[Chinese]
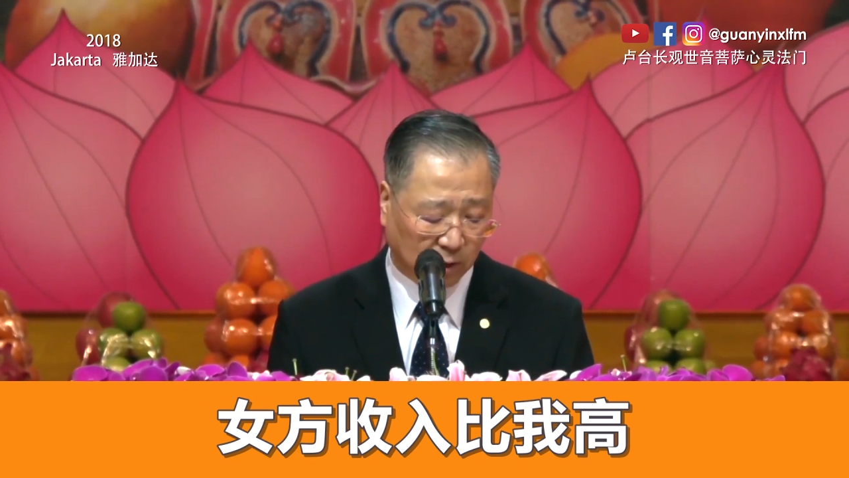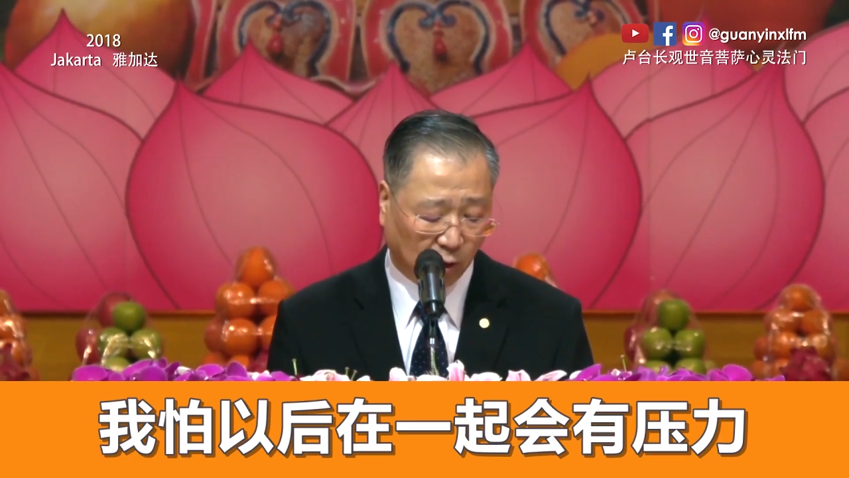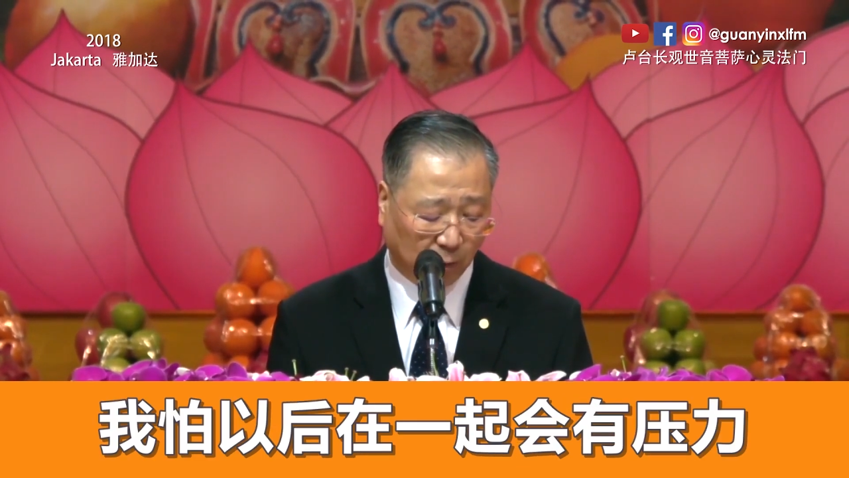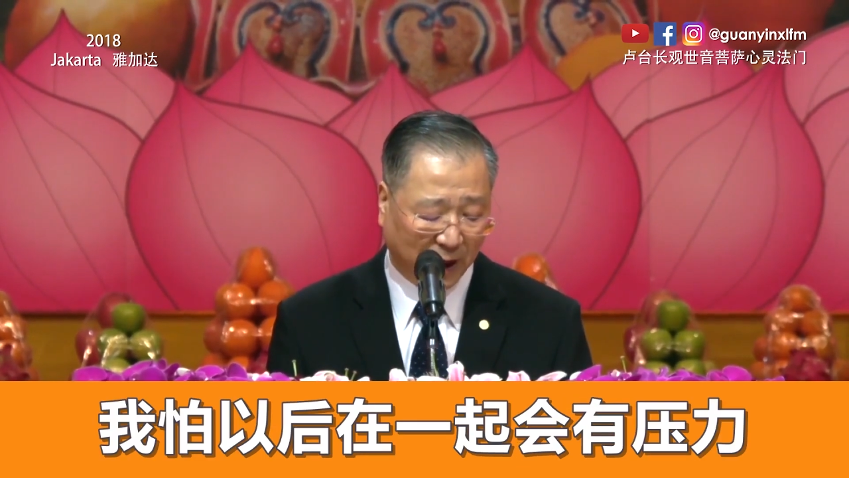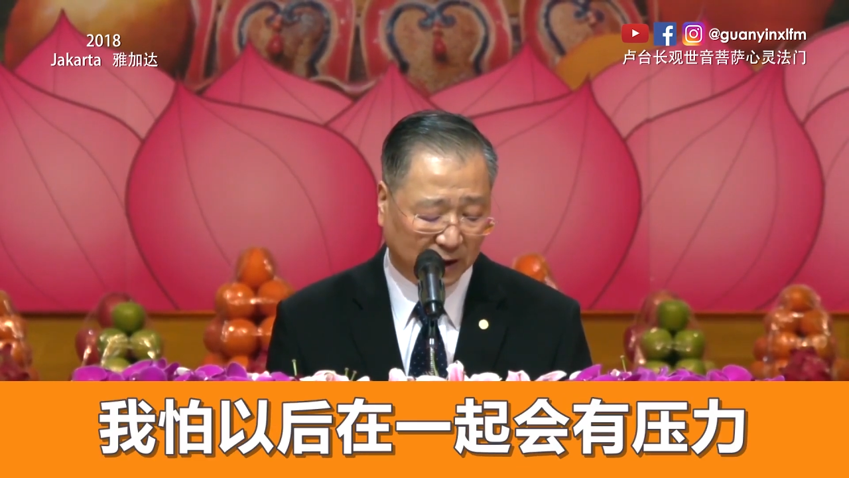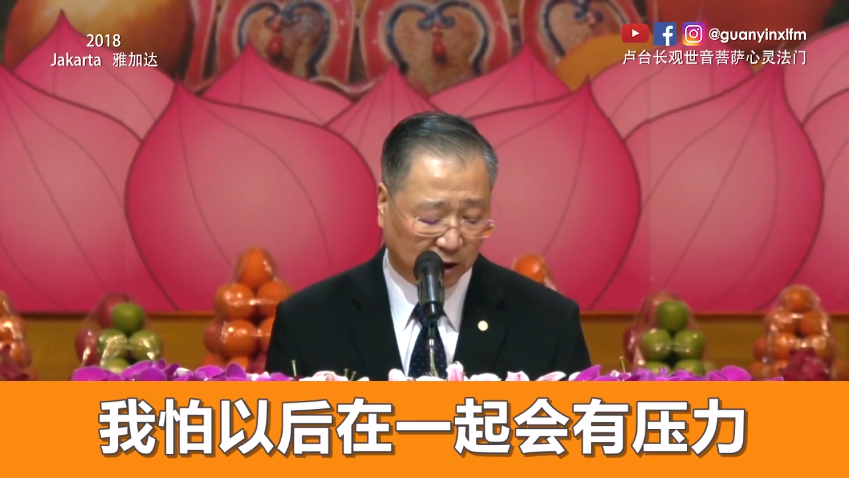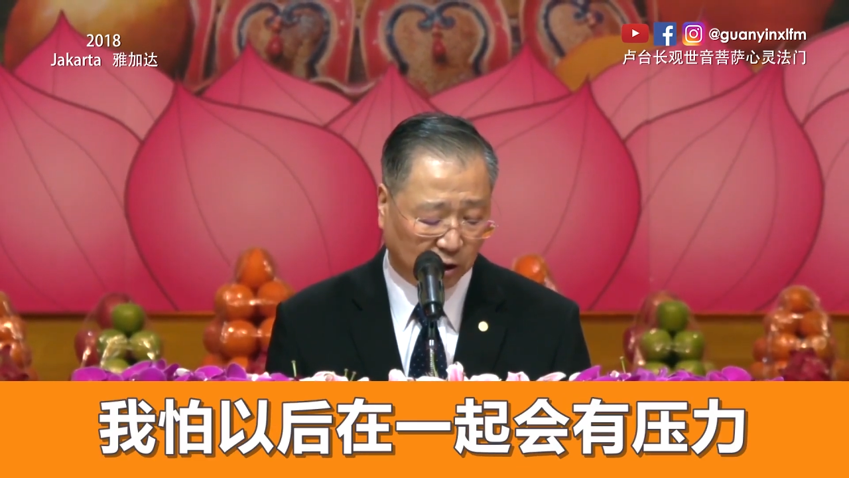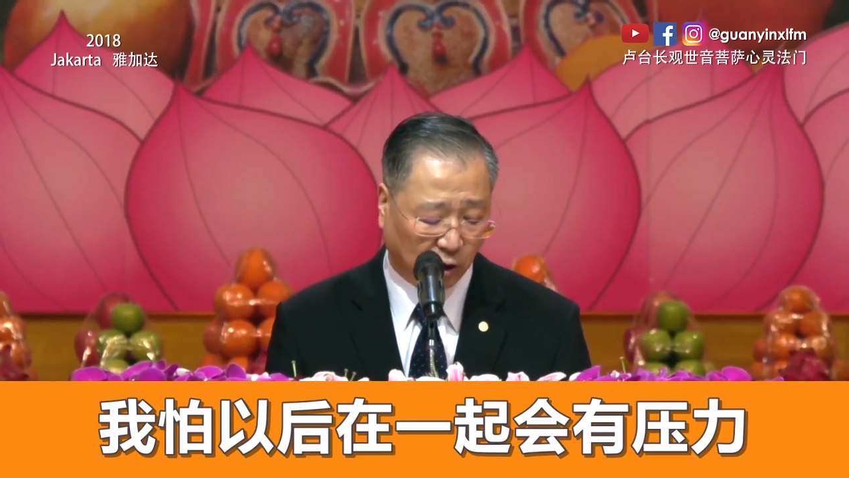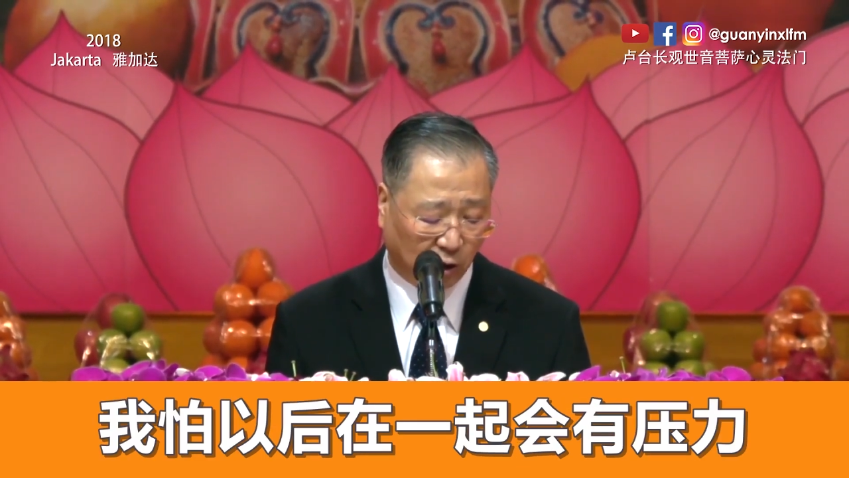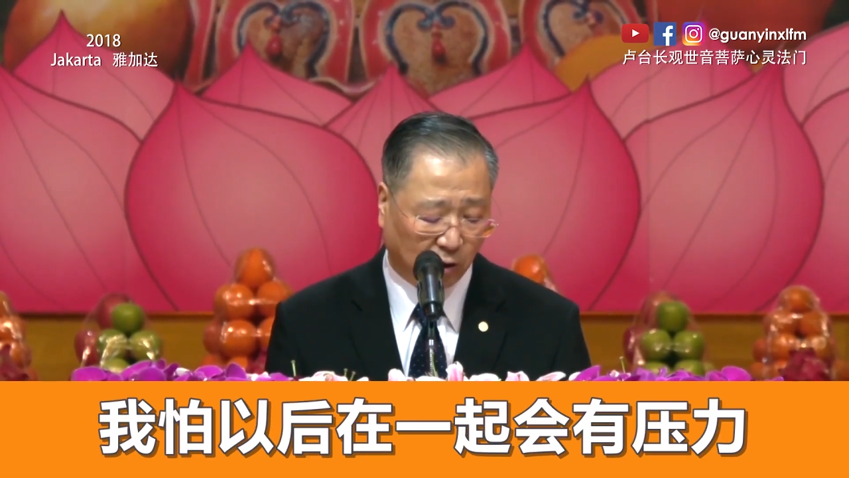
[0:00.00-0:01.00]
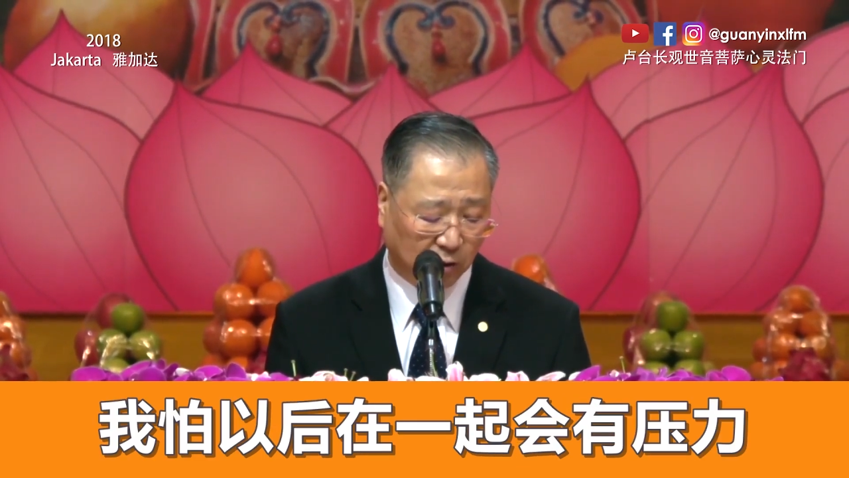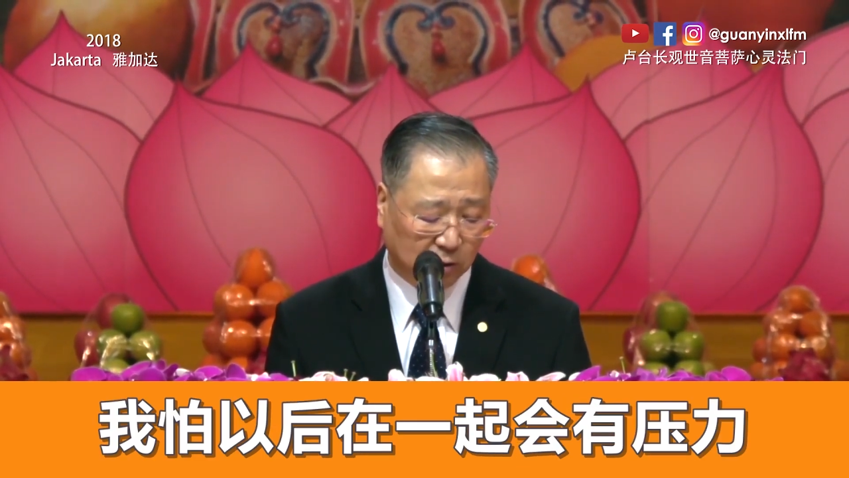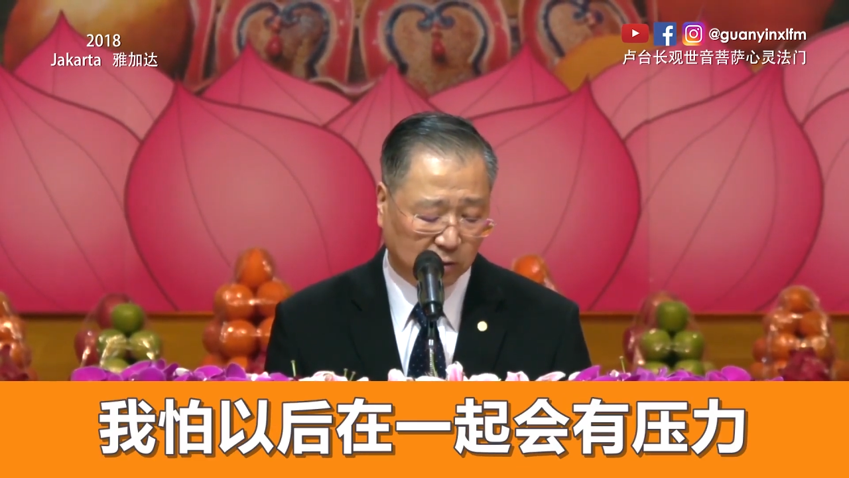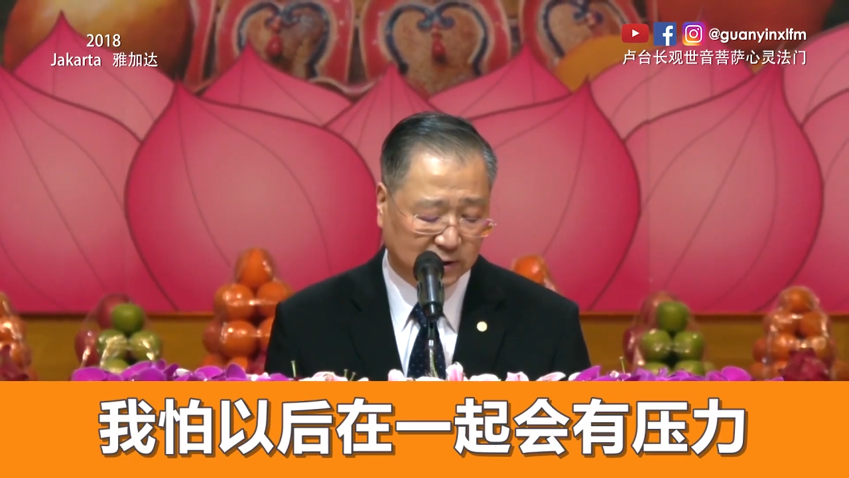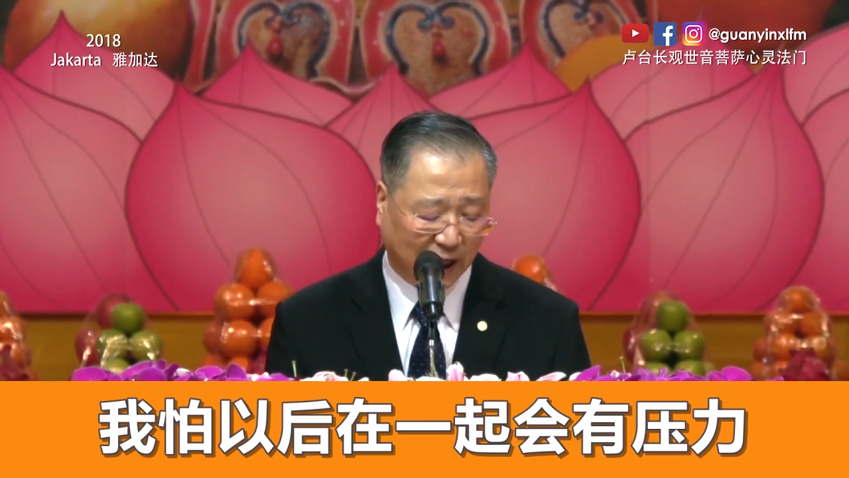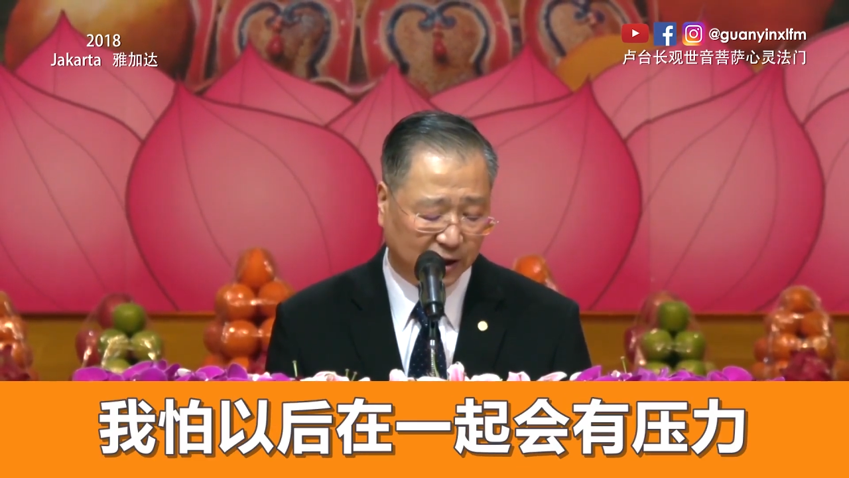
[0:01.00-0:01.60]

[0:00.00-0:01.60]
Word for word: 我怕以后在